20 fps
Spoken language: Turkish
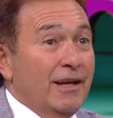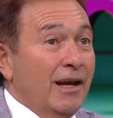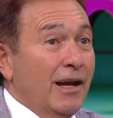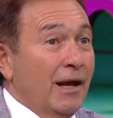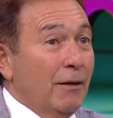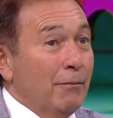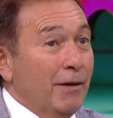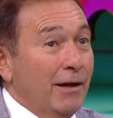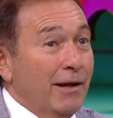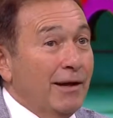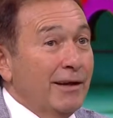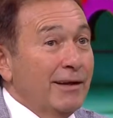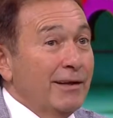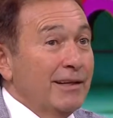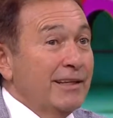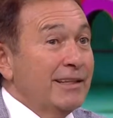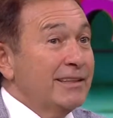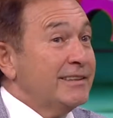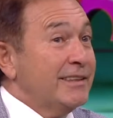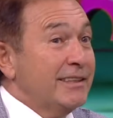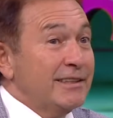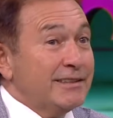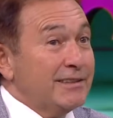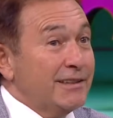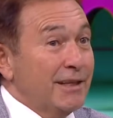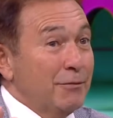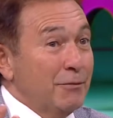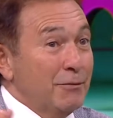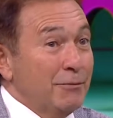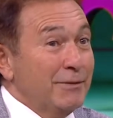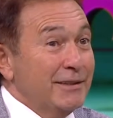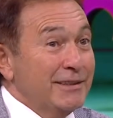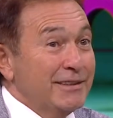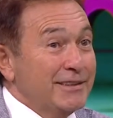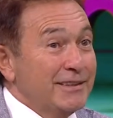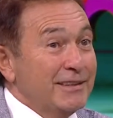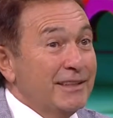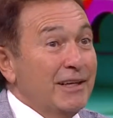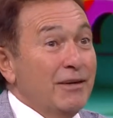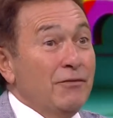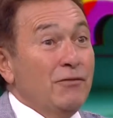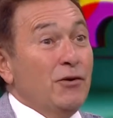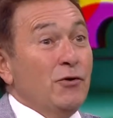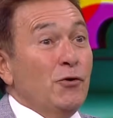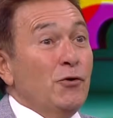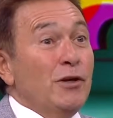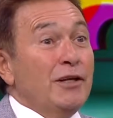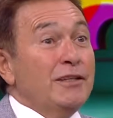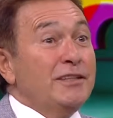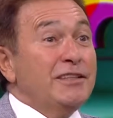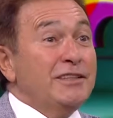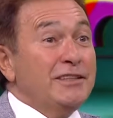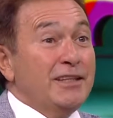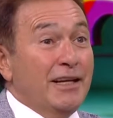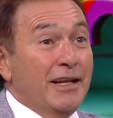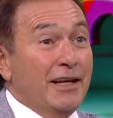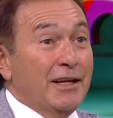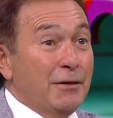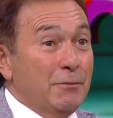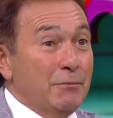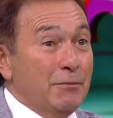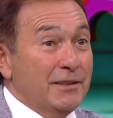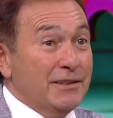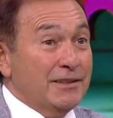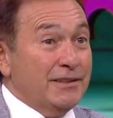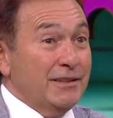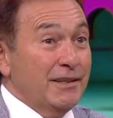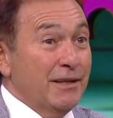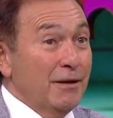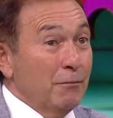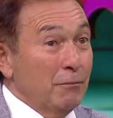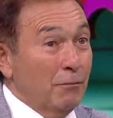Evet. Ama sistemimiz ve yöneticilerimiz